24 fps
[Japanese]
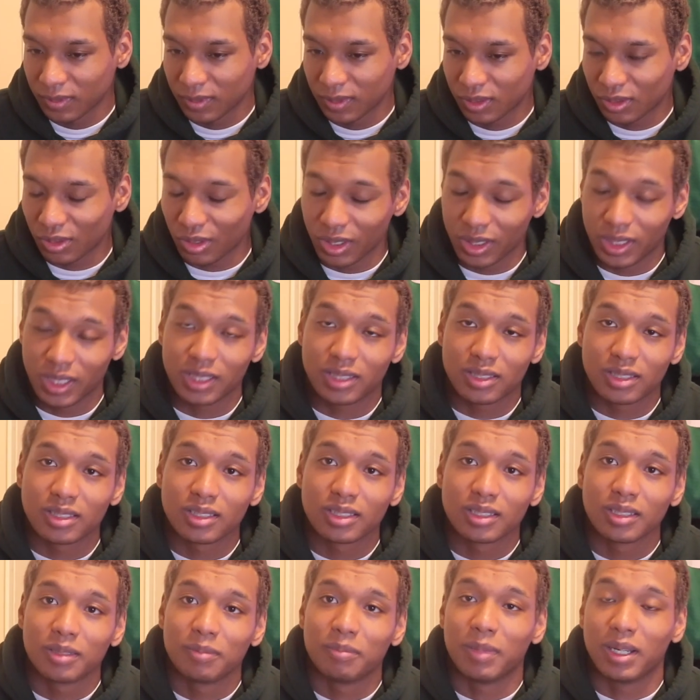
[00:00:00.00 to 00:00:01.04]
それで
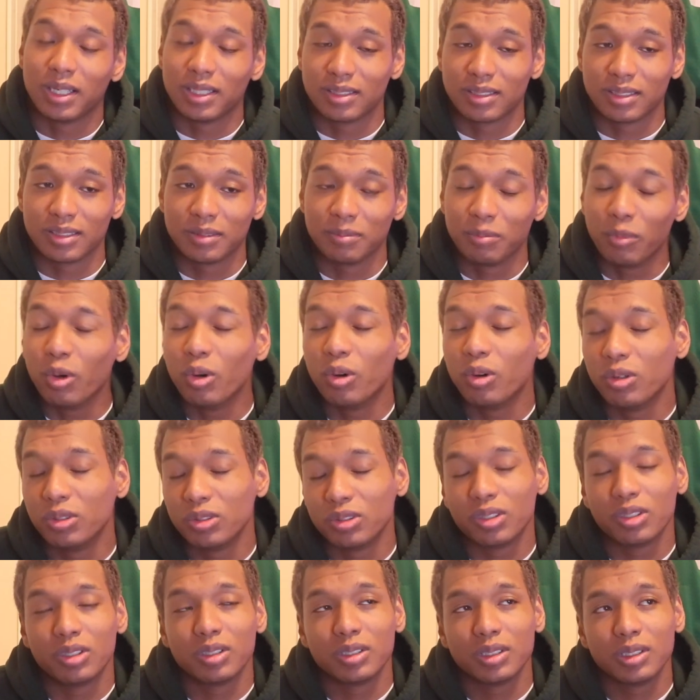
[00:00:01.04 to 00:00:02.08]
すまずもう本
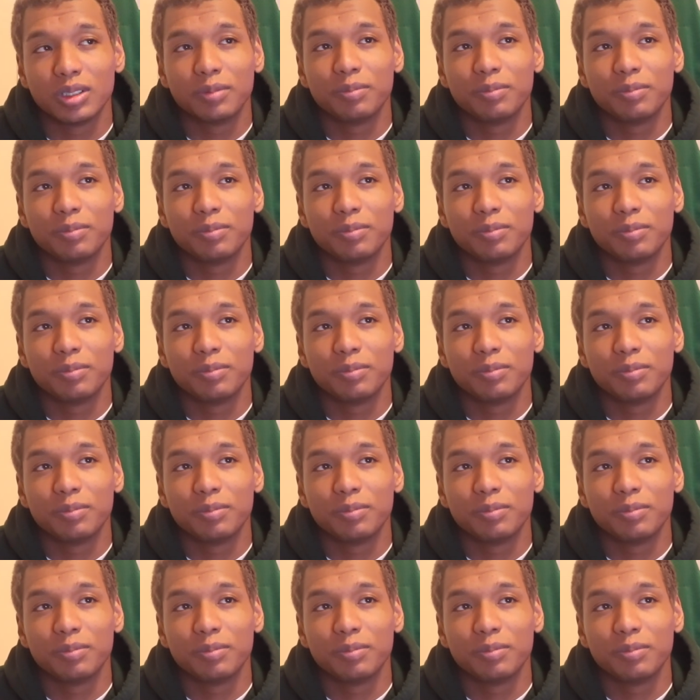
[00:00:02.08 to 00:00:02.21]
当